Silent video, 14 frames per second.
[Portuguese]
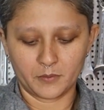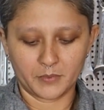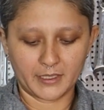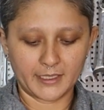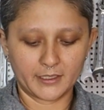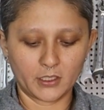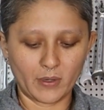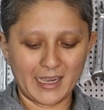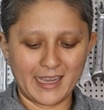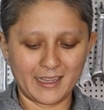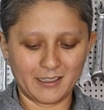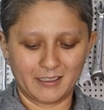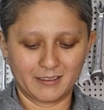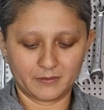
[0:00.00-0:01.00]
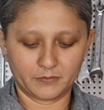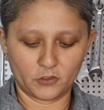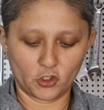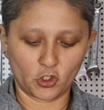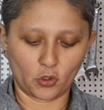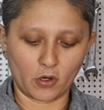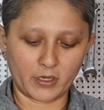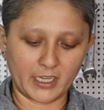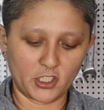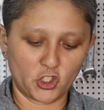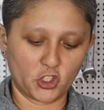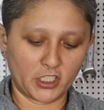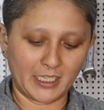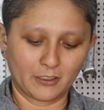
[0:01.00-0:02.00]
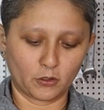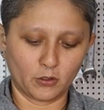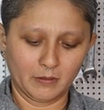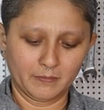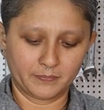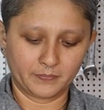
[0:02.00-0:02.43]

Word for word: Porque não é de qualquer jeito.